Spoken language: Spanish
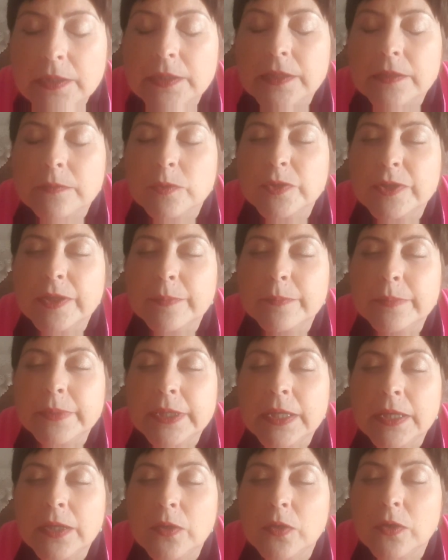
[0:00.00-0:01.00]
Y llevo
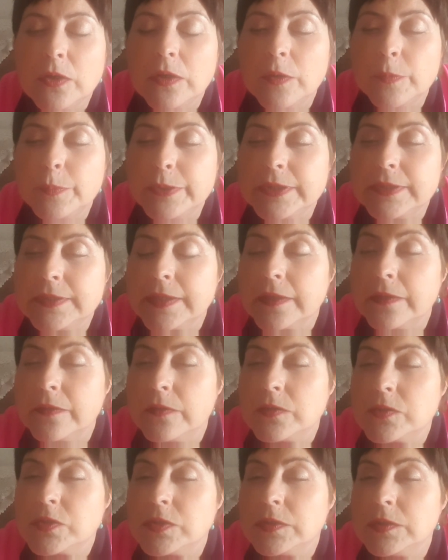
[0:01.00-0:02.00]
también los ojos
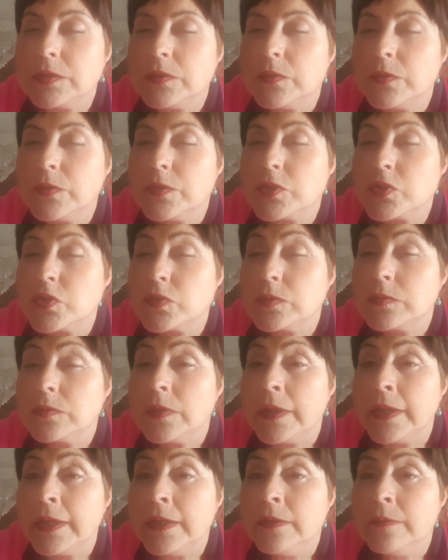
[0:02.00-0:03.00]
pintados y todo eso,
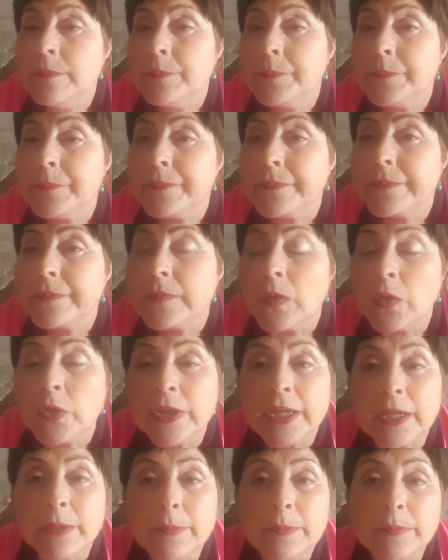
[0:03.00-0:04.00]
¿eh?
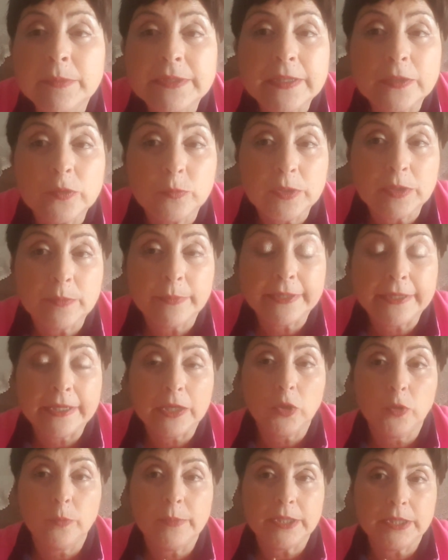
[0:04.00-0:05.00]
Hoy es que me ha invitado mi
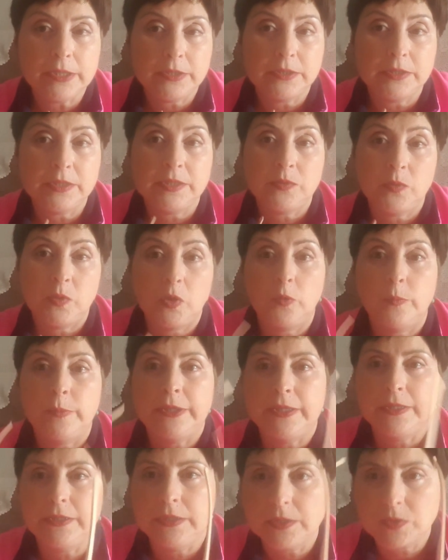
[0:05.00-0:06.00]
hermana a comer y iba a
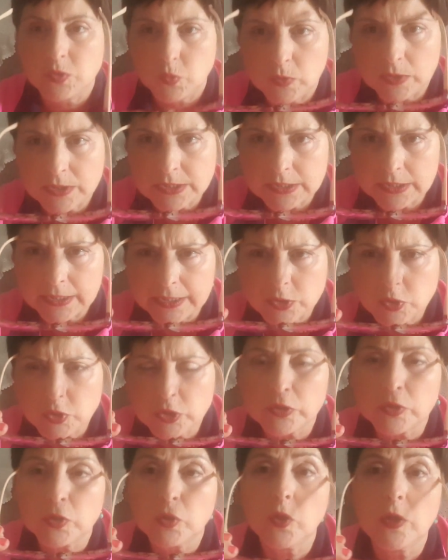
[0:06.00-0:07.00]
comer allí en su casa, que ha
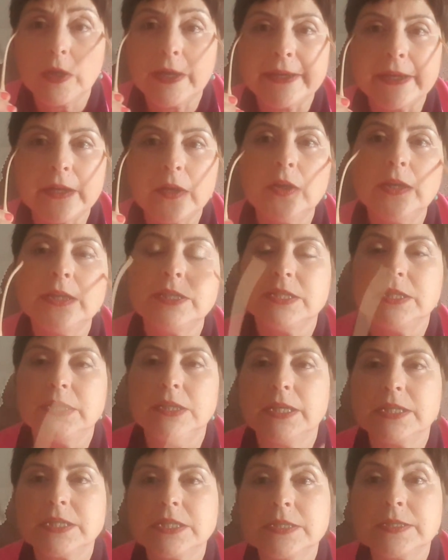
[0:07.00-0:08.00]
hecho arroz con caracoles.
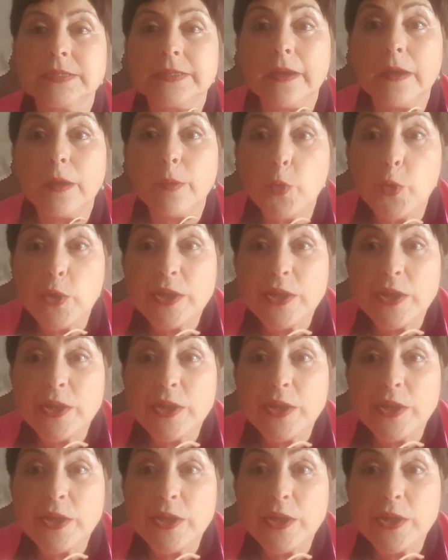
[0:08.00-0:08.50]
Chicas, estaba